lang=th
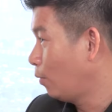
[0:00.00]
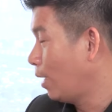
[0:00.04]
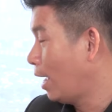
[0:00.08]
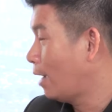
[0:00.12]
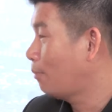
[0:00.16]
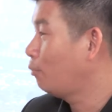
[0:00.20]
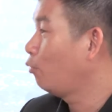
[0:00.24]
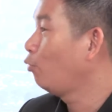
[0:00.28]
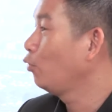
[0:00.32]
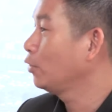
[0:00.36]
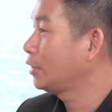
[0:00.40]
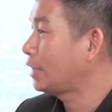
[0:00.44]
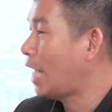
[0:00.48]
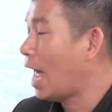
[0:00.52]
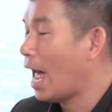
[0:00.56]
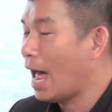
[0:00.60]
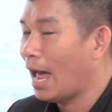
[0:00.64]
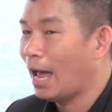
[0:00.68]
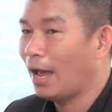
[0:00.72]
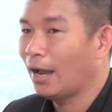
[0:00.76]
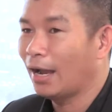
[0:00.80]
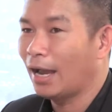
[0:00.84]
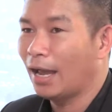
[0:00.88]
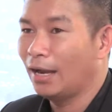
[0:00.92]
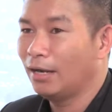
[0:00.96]
ไหมครับมุสา
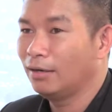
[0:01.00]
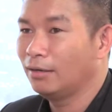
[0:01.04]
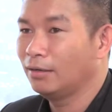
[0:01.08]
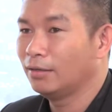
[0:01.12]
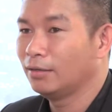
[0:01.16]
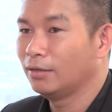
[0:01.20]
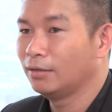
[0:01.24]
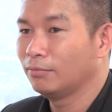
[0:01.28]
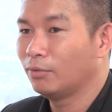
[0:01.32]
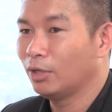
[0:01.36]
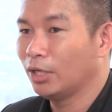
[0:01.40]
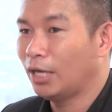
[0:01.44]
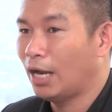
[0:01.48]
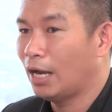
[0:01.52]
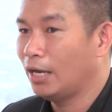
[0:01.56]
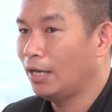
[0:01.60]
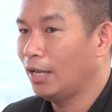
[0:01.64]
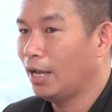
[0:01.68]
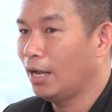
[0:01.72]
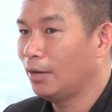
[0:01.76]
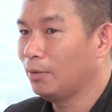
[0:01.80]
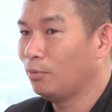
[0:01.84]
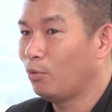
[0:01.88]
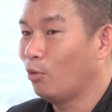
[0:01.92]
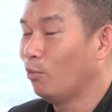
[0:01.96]
งั้นเพราะฉะนั้น
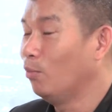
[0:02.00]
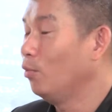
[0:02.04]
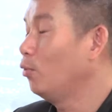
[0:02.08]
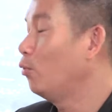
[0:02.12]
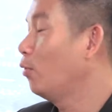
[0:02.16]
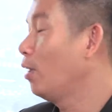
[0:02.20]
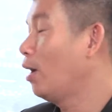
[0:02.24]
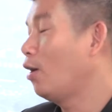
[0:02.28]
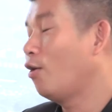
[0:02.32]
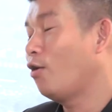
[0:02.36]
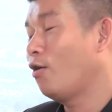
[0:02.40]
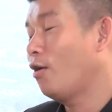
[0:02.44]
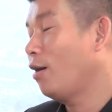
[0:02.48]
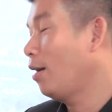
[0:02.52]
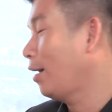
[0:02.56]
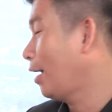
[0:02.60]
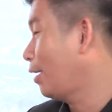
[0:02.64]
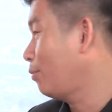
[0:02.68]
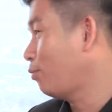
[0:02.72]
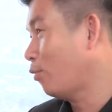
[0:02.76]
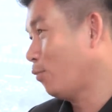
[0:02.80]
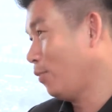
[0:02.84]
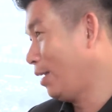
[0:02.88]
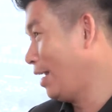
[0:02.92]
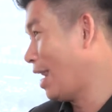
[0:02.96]
เนี่ยผมรู้ว่าอ๋อ
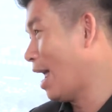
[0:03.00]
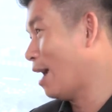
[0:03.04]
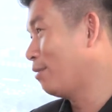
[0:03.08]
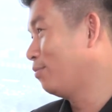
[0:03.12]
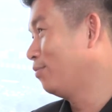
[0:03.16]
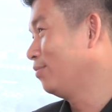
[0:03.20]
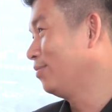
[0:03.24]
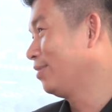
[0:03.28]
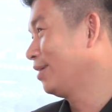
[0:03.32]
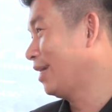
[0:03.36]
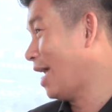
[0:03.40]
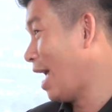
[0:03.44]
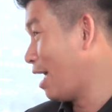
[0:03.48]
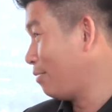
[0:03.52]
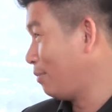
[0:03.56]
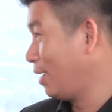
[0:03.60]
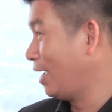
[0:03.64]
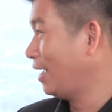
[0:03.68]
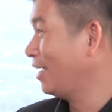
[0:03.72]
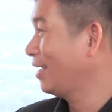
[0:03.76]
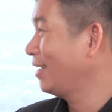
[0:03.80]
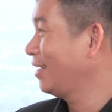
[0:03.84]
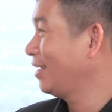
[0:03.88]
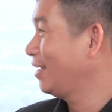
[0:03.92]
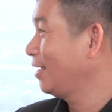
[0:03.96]
งั้นผมไม่ทำง่ายไหม
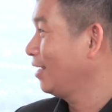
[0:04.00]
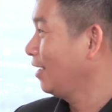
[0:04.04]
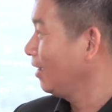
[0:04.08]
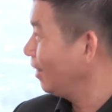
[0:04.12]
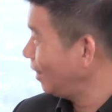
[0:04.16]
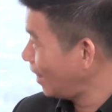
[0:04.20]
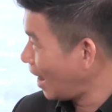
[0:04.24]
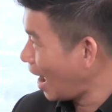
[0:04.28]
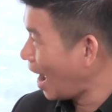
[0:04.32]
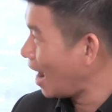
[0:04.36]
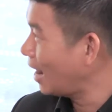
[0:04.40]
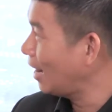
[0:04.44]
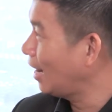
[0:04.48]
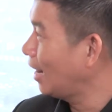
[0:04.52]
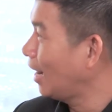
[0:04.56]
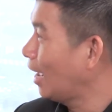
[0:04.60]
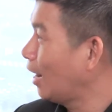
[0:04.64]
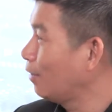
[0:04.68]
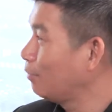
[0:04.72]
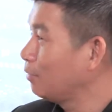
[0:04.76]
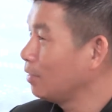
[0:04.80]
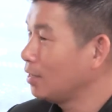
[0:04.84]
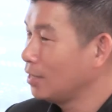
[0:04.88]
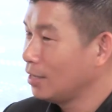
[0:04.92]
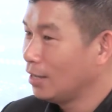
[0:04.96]
ง่ายเลยนะค
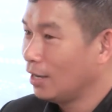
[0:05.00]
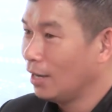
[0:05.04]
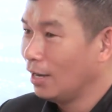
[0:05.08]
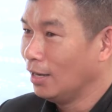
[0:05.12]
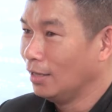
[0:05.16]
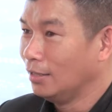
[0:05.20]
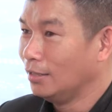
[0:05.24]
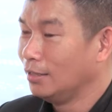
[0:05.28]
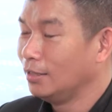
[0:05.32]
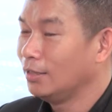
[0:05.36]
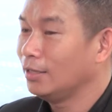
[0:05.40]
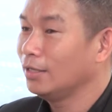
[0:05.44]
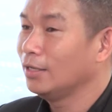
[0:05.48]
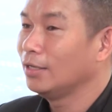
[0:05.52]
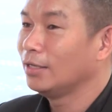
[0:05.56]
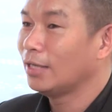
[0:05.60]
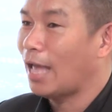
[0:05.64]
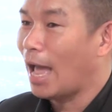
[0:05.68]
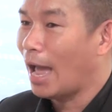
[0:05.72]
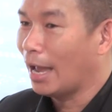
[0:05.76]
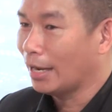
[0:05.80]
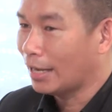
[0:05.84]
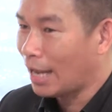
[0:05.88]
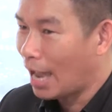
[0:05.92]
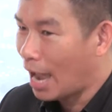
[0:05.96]
รับหรือ
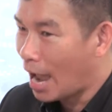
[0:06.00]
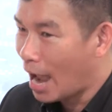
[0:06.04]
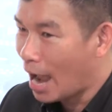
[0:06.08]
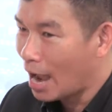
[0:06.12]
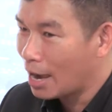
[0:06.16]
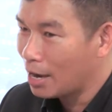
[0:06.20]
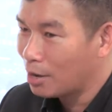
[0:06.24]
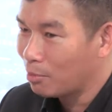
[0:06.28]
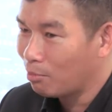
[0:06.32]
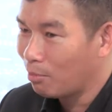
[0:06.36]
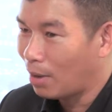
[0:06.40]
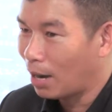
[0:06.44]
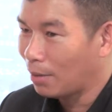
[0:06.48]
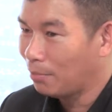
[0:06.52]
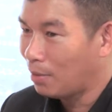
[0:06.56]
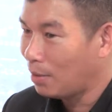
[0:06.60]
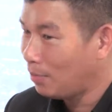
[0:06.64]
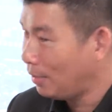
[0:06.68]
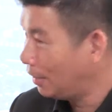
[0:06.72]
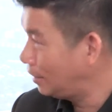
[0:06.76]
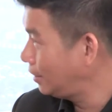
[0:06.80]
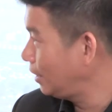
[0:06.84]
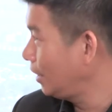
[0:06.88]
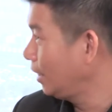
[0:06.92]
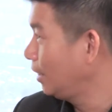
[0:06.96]
ถ้ามันไม่
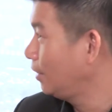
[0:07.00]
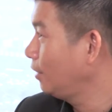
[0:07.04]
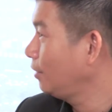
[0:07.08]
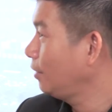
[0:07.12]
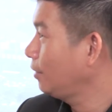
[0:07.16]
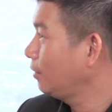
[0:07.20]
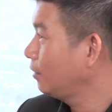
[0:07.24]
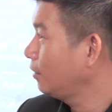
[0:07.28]
ผิดศีล